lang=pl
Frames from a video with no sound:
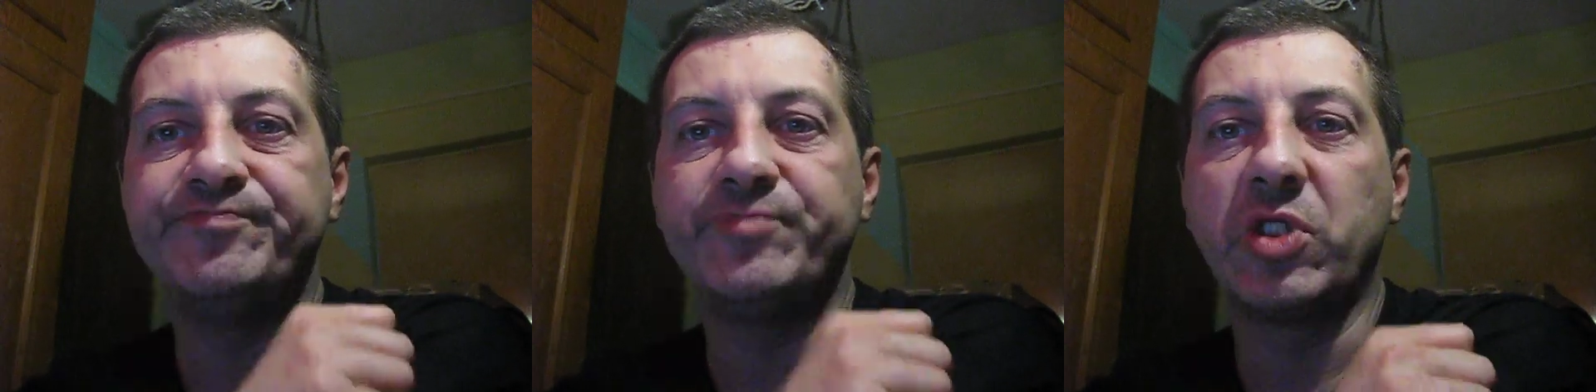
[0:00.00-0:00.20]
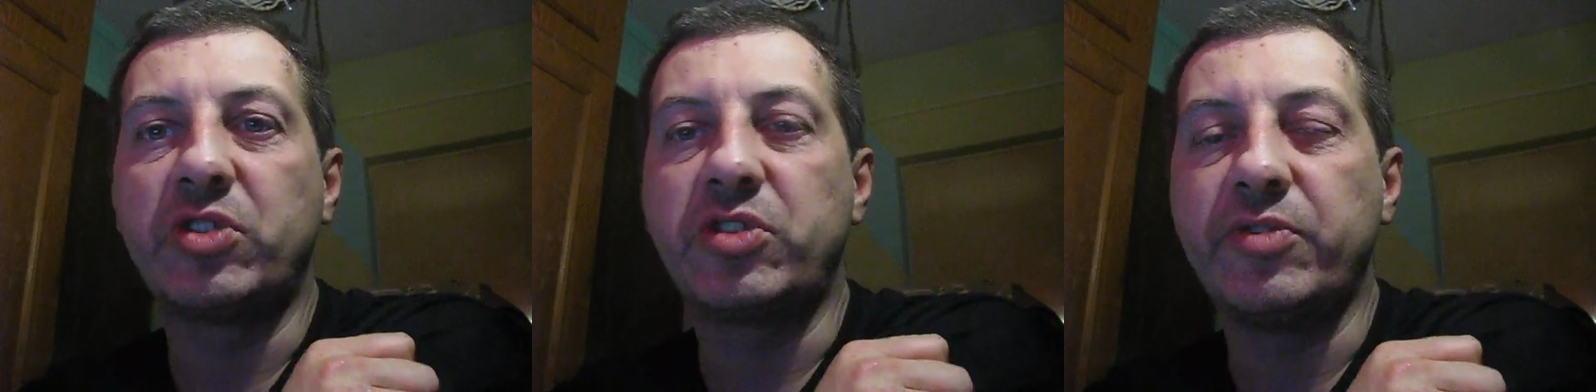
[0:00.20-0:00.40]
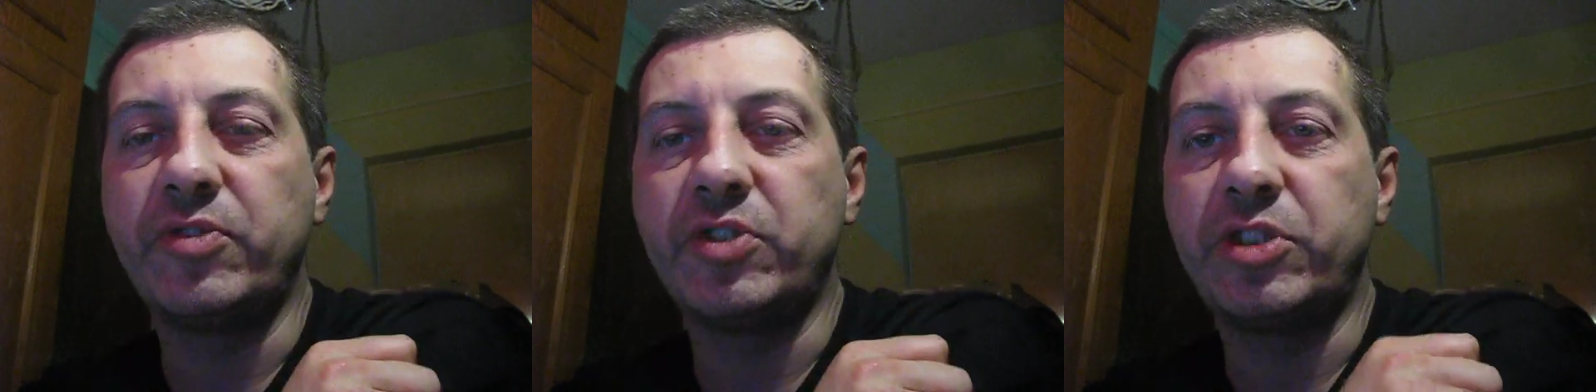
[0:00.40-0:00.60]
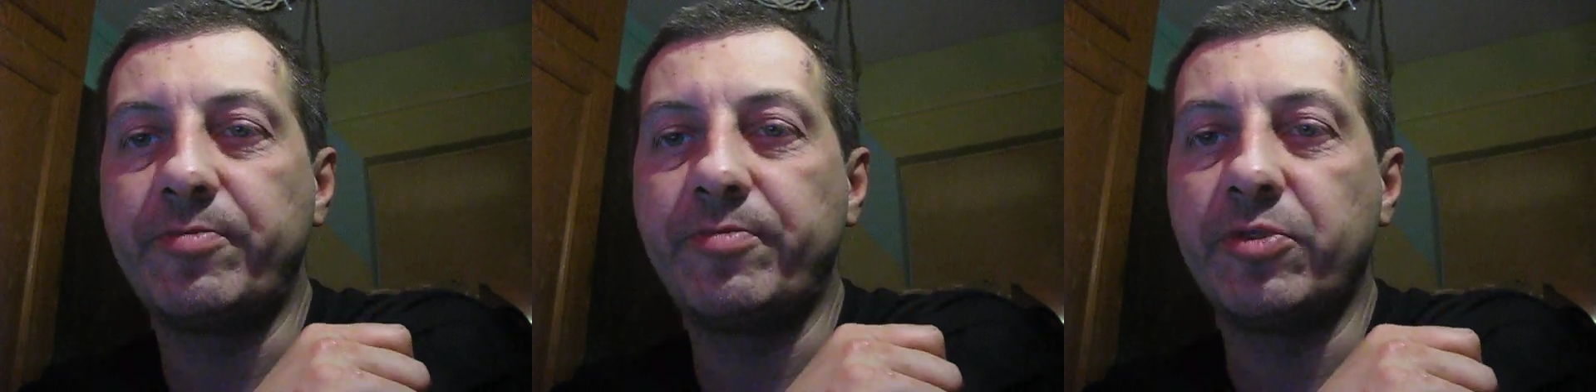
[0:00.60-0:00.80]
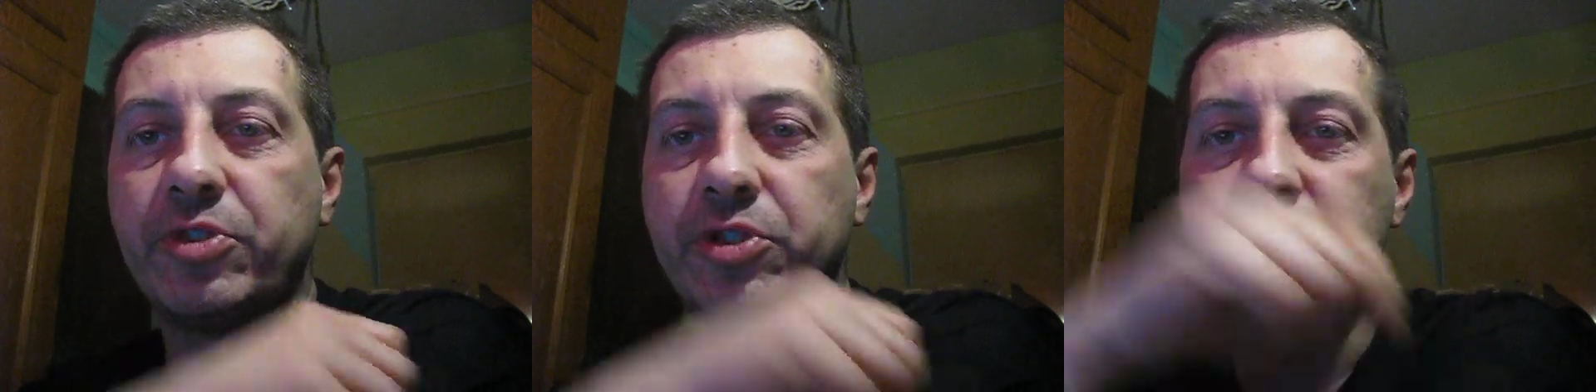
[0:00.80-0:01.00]
Oczywiście
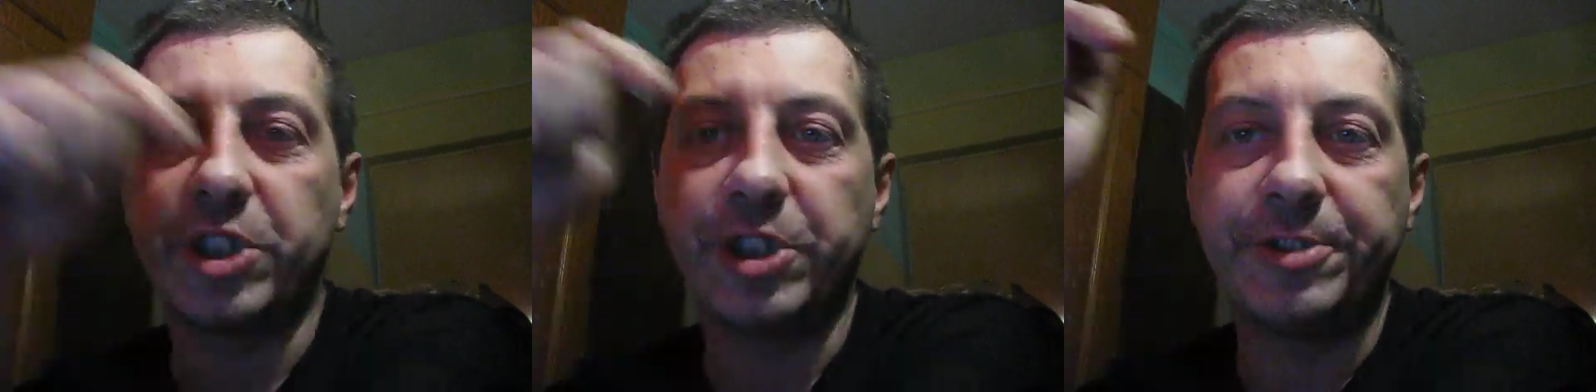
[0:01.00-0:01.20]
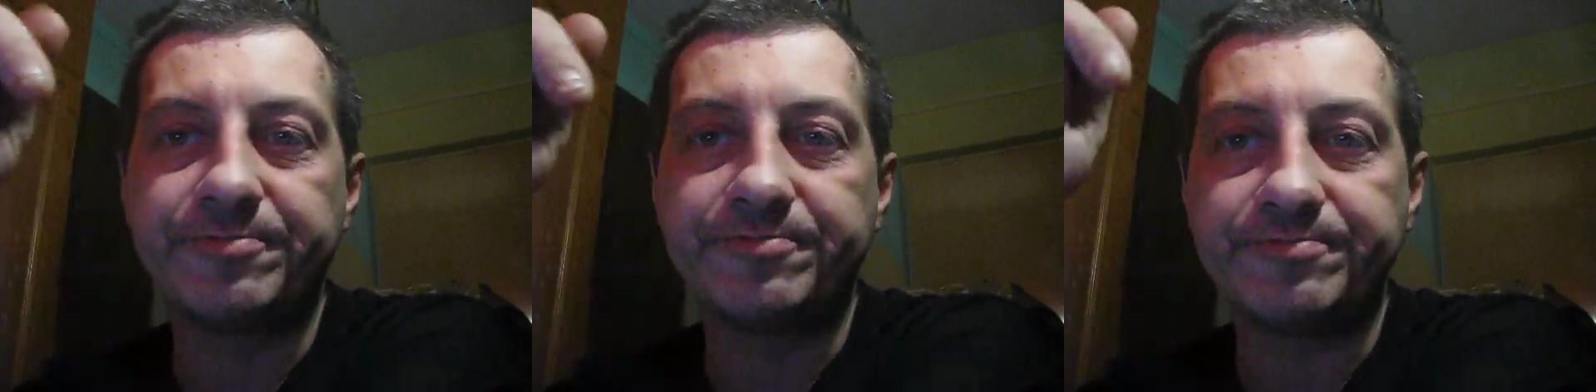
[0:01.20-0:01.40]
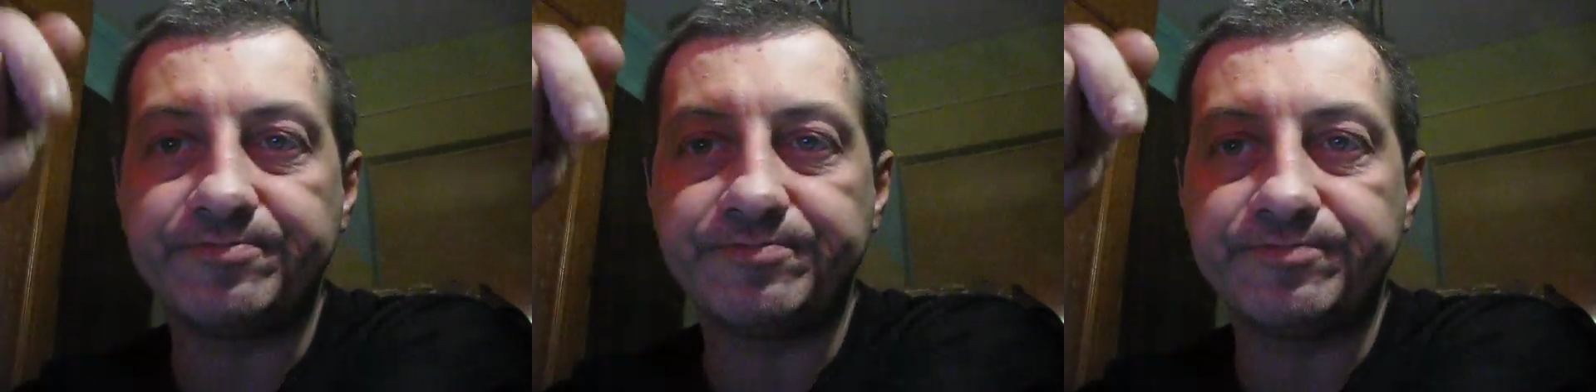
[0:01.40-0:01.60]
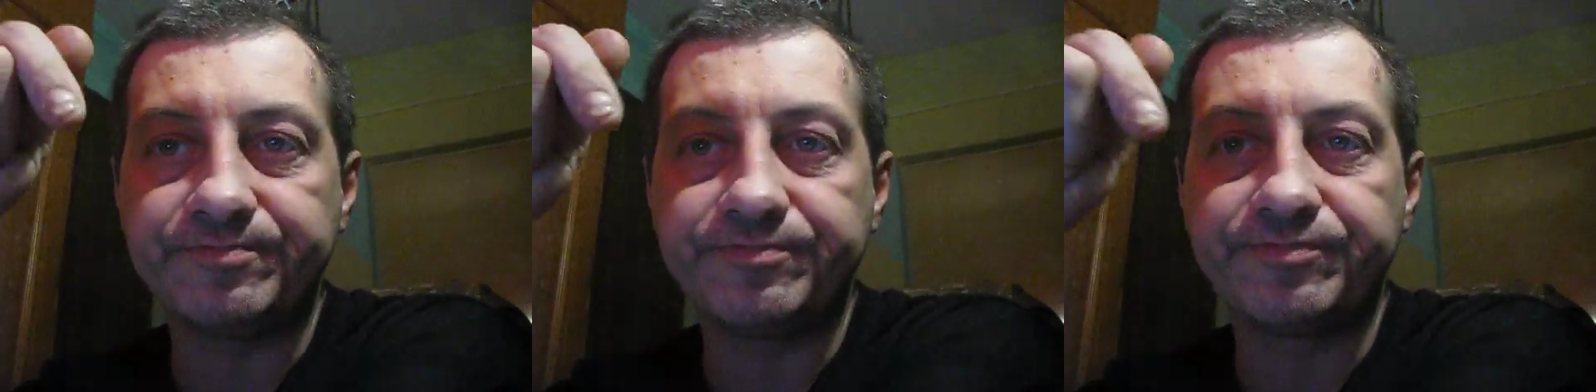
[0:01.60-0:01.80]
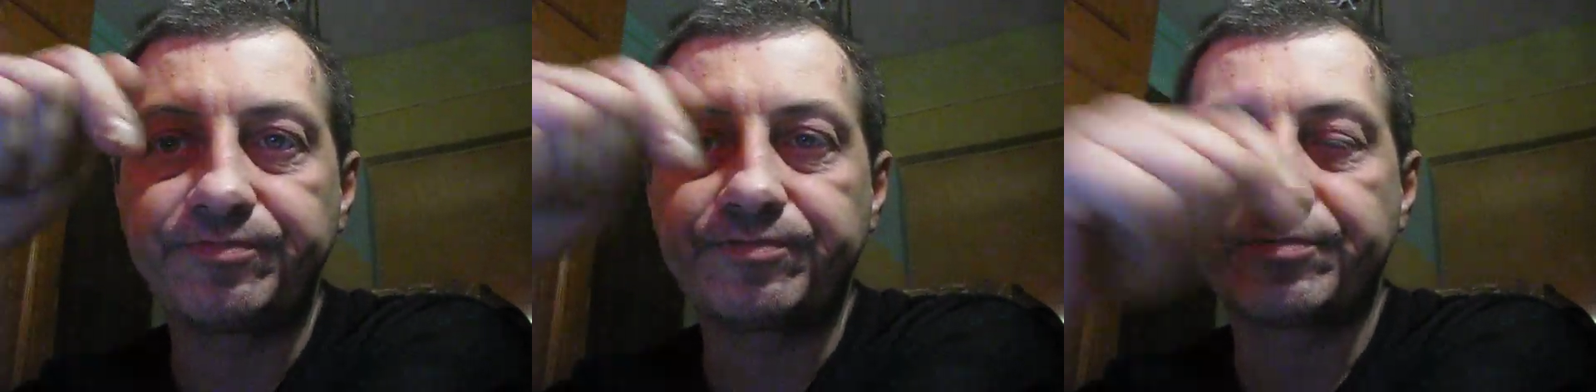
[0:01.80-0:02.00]
poniżej
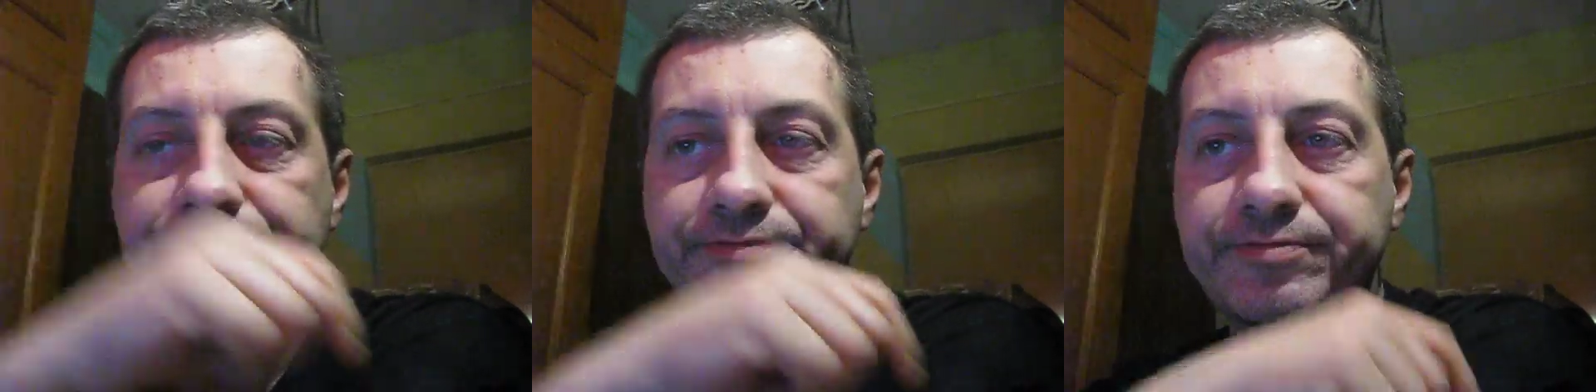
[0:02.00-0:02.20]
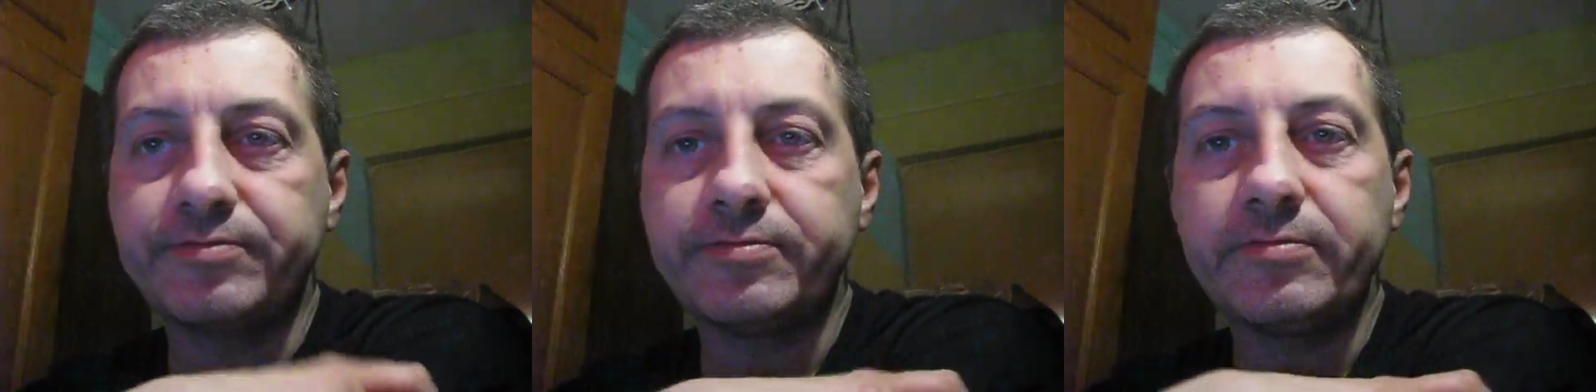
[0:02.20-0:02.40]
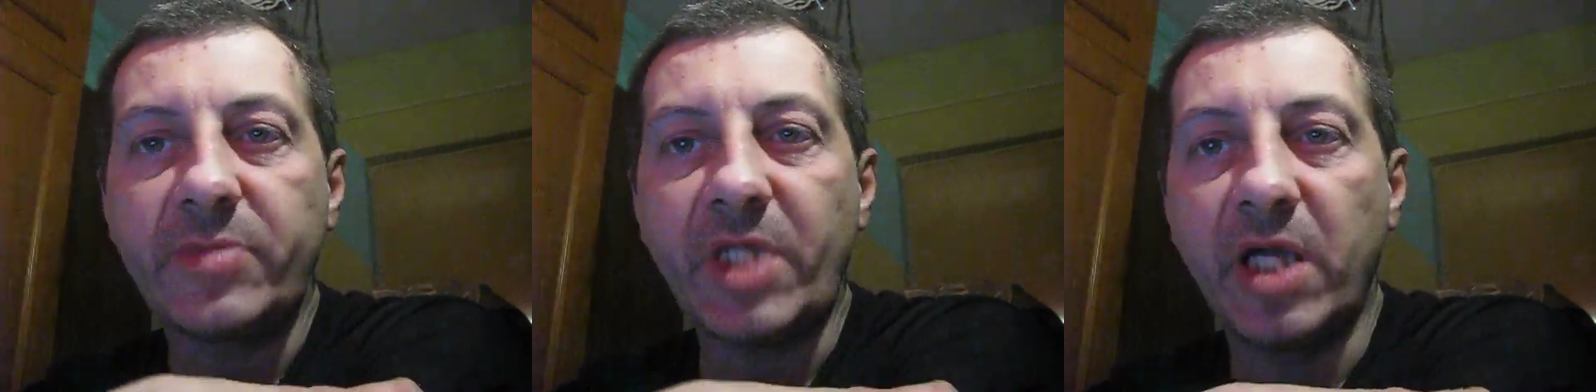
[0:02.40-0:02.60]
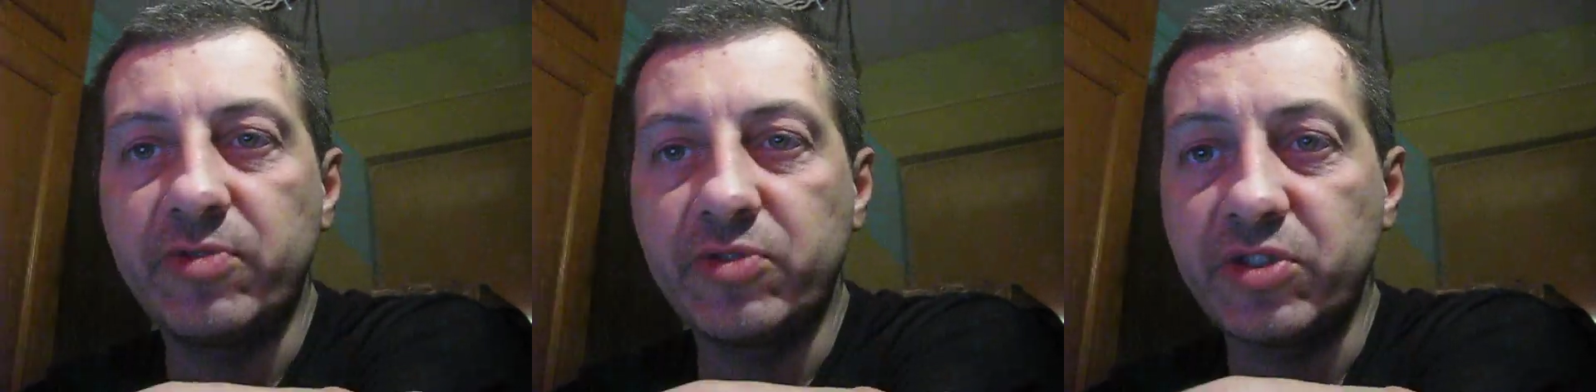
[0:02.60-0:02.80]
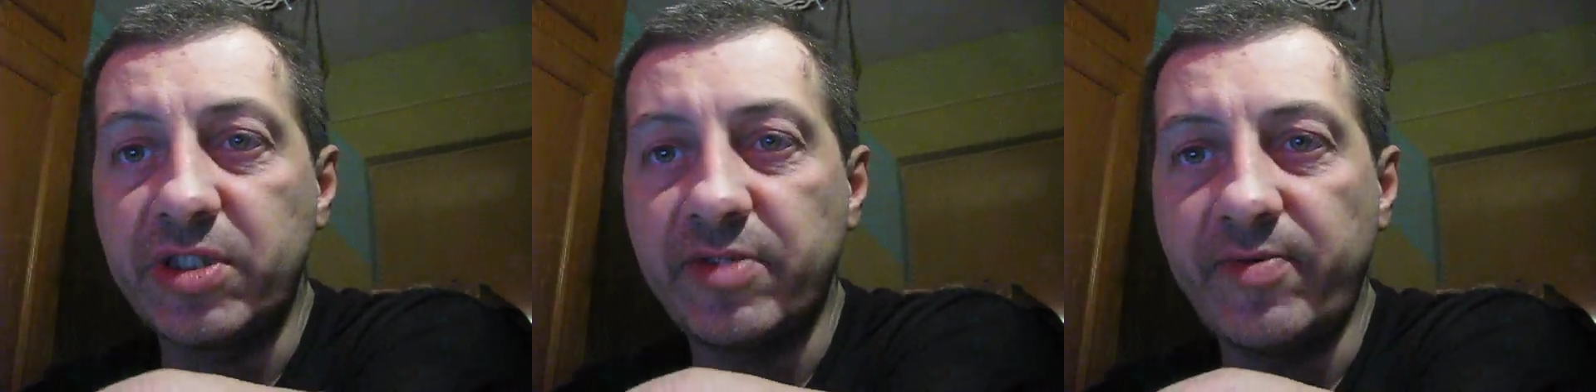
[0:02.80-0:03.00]
wrzucę